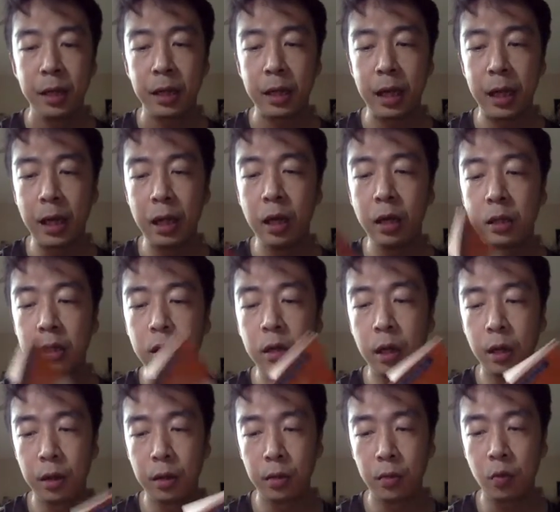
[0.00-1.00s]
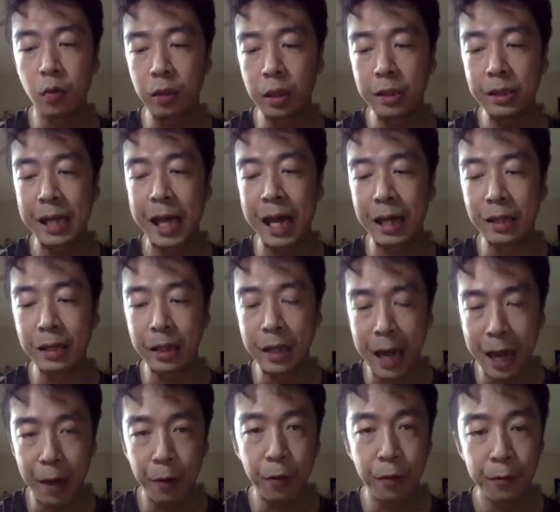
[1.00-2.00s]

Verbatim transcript: cái lời tựa của tác giả như thế nào.